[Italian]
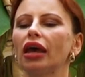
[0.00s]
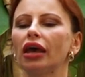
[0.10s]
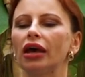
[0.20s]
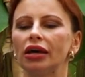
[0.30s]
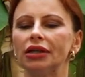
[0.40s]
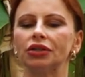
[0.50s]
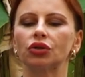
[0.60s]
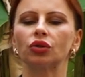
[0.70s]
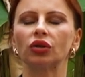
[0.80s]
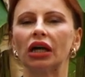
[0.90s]
e
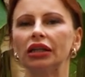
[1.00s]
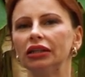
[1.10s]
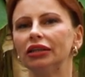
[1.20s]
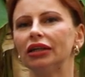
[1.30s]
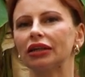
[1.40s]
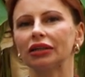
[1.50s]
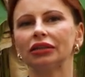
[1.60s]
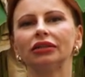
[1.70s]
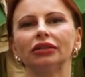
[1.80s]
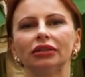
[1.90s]
sono una leader
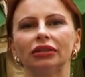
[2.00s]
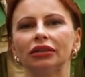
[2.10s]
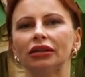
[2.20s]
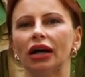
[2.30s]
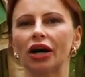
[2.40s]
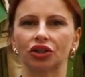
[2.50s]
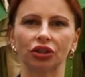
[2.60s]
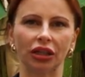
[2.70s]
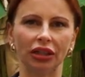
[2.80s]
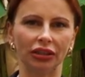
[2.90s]
uh,
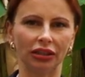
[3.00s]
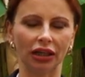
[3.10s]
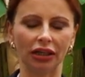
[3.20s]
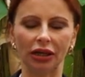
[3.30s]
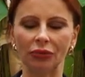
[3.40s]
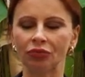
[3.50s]
Action Aid Italia.